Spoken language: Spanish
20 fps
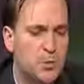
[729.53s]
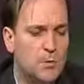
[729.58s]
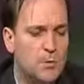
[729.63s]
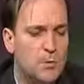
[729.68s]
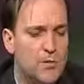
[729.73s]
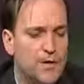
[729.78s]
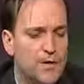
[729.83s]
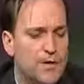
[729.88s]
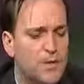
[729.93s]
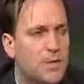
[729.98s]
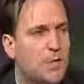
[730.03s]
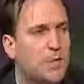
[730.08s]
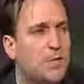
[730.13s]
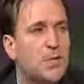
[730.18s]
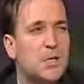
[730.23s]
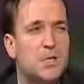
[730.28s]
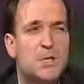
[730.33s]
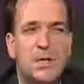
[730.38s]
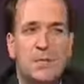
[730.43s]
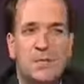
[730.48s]
como verdades
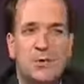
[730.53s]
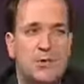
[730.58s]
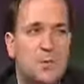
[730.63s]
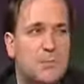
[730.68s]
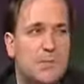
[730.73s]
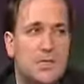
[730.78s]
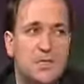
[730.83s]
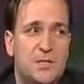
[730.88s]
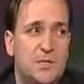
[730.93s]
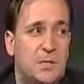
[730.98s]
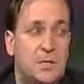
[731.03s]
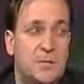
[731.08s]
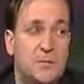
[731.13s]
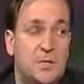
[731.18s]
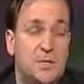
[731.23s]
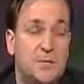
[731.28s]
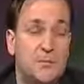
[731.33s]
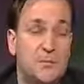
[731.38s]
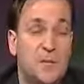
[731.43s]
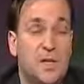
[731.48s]
es la cosa más
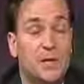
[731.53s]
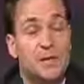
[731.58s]
terrible.